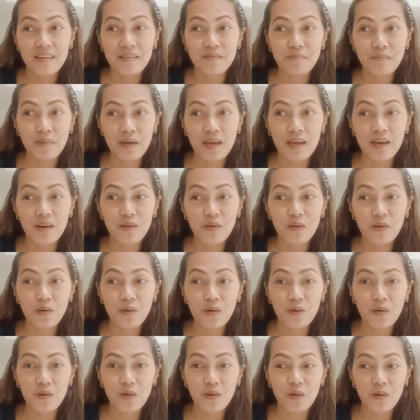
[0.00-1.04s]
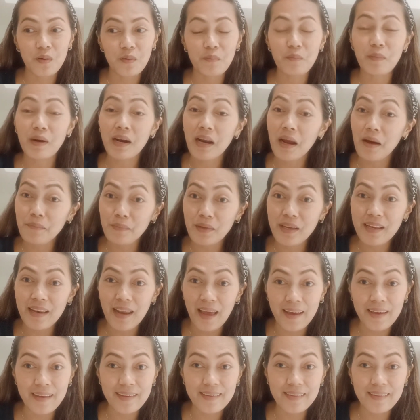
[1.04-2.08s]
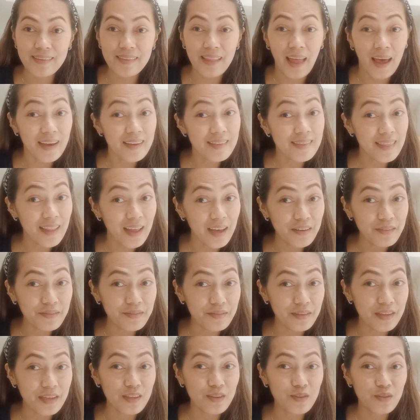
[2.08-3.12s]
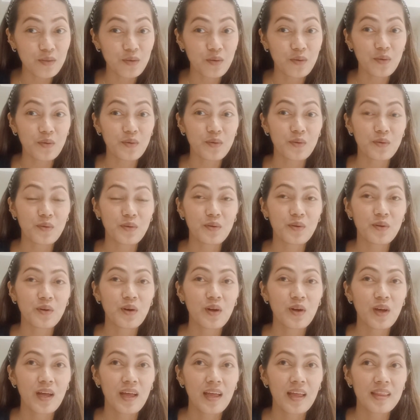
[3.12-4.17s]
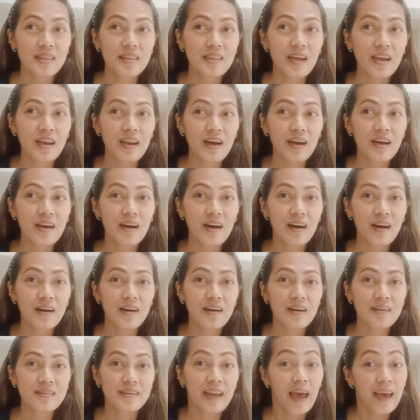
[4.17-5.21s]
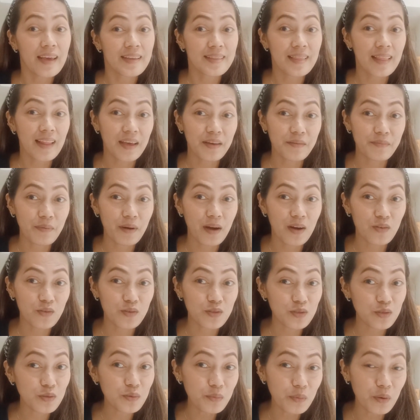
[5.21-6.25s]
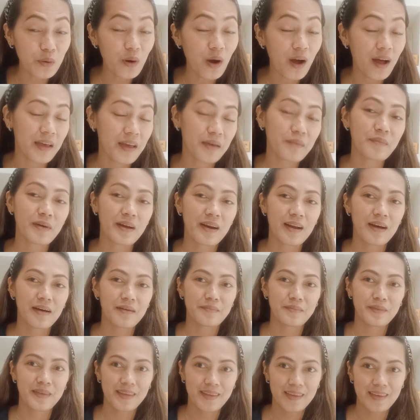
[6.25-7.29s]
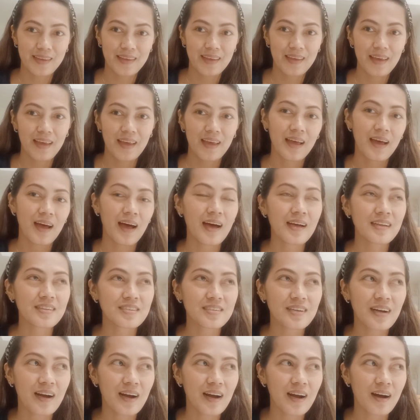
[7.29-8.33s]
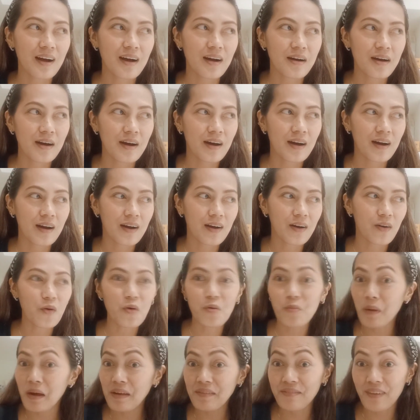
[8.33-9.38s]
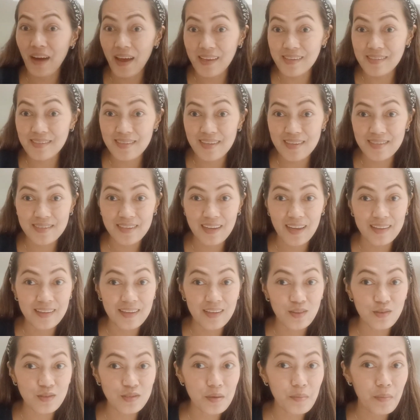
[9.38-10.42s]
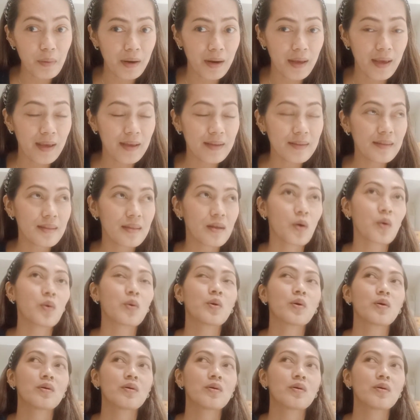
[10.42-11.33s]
pero maraming light, nightlife dito kung talagang nightlife ang gusto mo ay marami. At saka, kung may vices ka dito sa Bahrain, nako,